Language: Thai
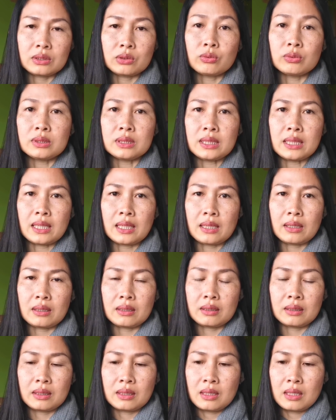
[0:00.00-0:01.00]
สูญเสีย
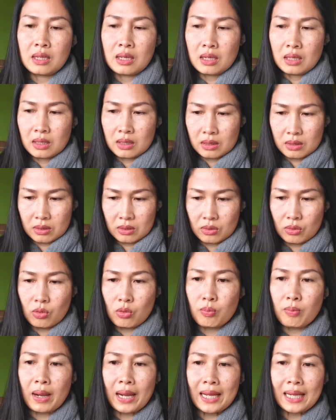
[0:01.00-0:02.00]
ลู
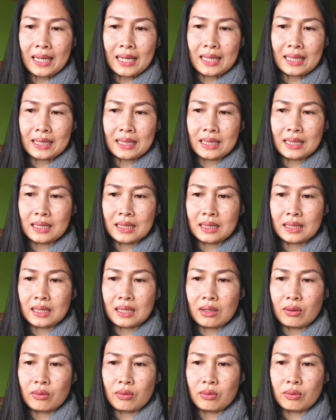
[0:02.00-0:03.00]
กไปอะไรเงี้ย
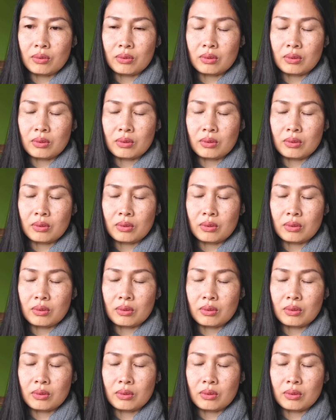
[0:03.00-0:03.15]
แล้ว